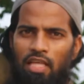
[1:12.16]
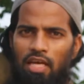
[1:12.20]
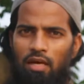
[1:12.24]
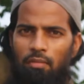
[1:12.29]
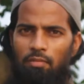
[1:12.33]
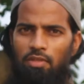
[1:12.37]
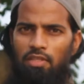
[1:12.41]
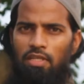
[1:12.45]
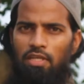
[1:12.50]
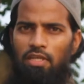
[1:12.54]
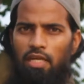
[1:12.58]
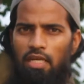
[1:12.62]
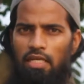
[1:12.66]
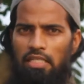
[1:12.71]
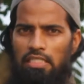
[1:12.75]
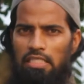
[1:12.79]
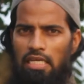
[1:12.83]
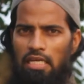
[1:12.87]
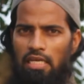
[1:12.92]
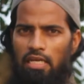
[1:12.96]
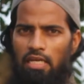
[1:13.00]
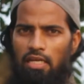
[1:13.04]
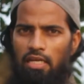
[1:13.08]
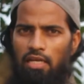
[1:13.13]
আমাদের এই
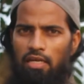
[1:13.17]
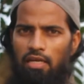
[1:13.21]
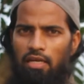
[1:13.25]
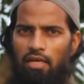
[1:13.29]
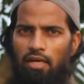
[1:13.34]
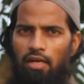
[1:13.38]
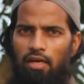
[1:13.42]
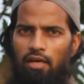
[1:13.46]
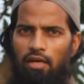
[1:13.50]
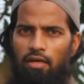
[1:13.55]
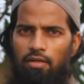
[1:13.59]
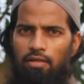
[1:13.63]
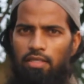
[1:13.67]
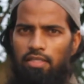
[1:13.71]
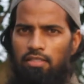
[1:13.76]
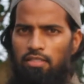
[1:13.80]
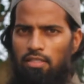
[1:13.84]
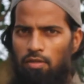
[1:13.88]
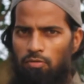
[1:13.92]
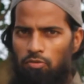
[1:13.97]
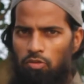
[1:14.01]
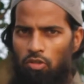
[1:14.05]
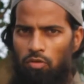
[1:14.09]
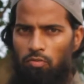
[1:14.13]
চ্যানেলের
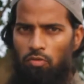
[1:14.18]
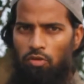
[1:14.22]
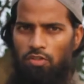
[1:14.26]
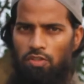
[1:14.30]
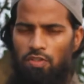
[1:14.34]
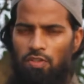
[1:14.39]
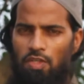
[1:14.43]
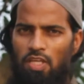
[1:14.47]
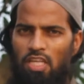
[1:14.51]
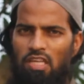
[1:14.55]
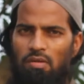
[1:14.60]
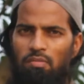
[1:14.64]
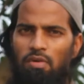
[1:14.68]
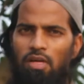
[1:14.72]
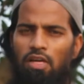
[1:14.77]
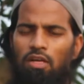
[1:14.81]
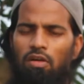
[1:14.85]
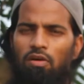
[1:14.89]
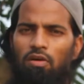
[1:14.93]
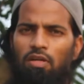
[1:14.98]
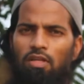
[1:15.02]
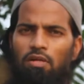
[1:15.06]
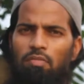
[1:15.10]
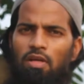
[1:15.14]
ডিসক্রিপশন বক্সে যে ইমেল
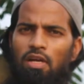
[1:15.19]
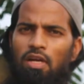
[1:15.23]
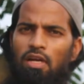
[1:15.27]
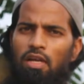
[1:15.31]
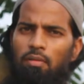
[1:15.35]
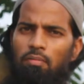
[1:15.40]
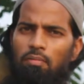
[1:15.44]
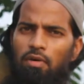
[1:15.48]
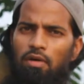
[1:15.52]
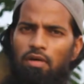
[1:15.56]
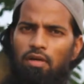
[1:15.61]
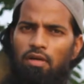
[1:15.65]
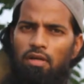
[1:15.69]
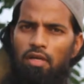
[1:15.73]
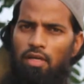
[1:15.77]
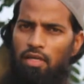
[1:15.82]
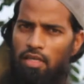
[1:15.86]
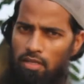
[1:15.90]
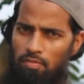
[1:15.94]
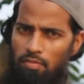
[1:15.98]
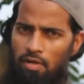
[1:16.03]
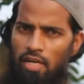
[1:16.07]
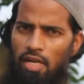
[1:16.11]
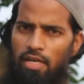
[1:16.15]
ইমেল নাম্বার
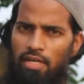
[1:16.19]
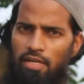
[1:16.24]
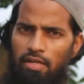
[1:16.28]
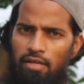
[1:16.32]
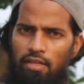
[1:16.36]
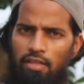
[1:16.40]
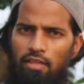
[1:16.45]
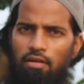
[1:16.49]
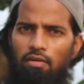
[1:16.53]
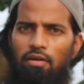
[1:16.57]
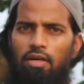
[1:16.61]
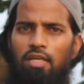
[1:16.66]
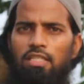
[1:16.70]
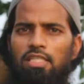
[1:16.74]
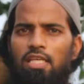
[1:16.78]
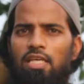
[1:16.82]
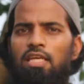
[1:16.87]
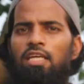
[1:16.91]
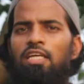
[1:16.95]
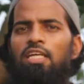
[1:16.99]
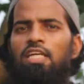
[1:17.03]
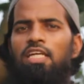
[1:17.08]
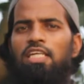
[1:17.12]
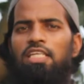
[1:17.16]
ইমেল আইডিটা দেওয়া আছে
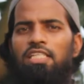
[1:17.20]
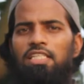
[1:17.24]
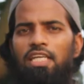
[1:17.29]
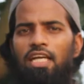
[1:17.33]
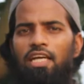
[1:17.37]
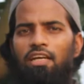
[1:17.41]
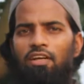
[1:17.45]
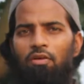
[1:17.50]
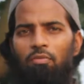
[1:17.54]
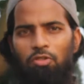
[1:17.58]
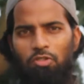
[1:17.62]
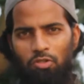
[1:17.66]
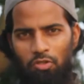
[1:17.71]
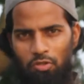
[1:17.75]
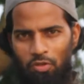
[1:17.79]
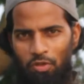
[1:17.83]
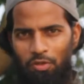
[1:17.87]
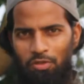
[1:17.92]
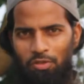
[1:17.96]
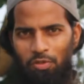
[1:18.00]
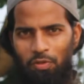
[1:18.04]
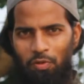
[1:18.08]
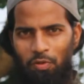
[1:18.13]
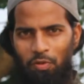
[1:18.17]
সেখানে অবশ্যই
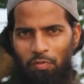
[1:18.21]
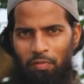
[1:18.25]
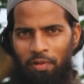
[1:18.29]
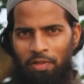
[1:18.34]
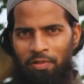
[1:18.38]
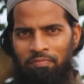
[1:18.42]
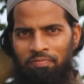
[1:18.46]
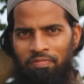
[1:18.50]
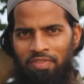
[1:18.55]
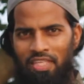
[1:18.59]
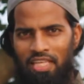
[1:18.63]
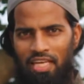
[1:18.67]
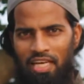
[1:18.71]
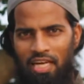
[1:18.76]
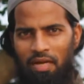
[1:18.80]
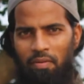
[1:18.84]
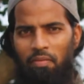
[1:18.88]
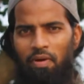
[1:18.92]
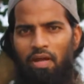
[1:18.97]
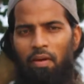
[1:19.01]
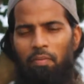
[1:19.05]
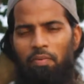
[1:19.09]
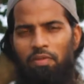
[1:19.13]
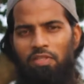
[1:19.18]
যোগাযোগ করবেন
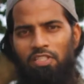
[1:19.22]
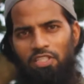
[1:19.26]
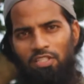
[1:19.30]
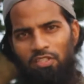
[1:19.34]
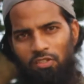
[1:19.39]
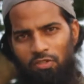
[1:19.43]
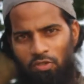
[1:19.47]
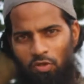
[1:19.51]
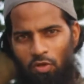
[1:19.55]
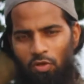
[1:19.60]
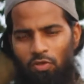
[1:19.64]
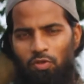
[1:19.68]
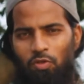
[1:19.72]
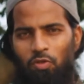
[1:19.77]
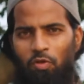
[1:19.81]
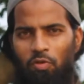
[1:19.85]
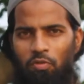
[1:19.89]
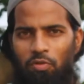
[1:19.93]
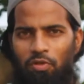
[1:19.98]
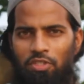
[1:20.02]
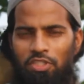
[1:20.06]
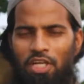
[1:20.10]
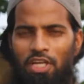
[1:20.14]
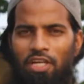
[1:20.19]
আমরা আপনাদের সাথে যোগাযোগ করবো
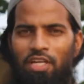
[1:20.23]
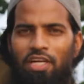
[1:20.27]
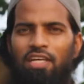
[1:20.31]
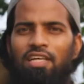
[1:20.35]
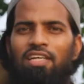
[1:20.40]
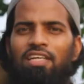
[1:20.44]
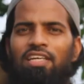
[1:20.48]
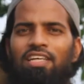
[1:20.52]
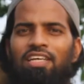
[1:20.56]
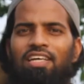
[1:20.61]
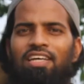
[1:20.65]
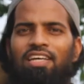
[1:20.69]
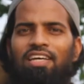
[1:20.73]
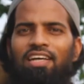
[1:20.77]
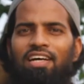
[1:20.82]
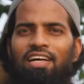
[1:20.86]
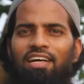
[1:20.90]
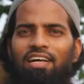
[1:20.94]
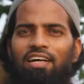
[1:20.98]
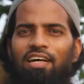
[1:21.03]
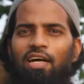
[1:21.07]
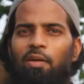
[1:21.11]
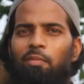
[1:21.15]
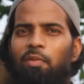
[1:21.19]
ইনশাল্লাহ
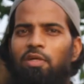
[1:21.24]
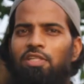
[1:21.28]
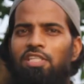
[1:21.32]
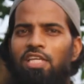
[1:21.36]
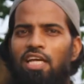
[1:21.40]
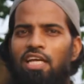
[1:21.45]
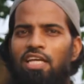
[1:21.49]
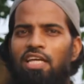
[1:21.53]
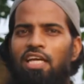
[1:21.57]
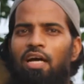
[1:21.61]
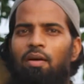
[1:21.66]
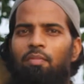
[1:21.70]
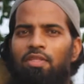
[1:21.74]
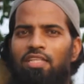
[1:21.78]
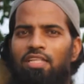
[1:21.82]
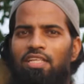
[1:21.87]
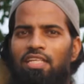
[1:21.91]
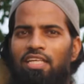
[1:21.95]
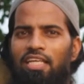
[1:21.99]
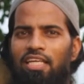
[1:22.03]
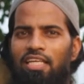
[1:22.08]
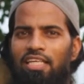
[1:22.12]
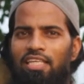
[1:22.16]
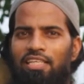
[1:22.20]
আমরা চাই আমাদের
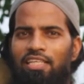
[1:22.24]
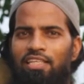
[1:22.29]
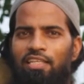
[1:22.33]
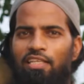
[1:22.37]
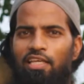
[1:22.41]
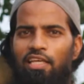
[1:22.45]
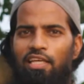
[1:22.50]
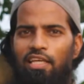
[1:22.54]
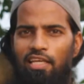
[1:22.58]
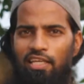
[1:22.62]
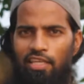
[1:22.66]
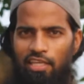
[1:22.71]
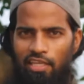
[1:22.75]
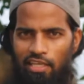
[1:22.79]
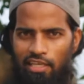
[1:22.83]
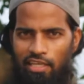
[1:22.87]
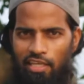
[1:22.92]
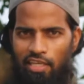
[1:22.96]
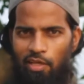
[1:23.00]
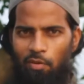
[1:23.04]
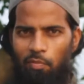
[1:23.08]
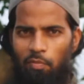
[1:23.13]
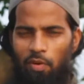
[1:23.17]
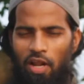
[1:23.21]
এই
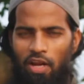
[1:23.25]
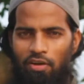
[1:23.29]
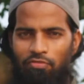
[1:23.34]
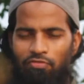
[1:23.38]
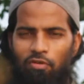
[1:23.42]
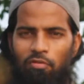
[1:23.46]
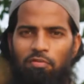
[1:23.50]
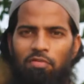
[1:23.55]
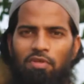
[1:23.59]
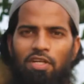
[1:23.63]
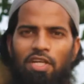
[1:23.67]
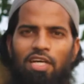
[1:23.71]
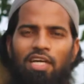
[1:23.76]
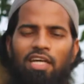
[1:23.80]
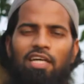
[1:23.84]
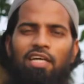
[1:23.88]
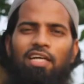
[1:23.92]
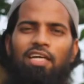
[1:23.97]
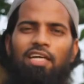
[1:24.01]
এই প্ল্যাটফর্মটা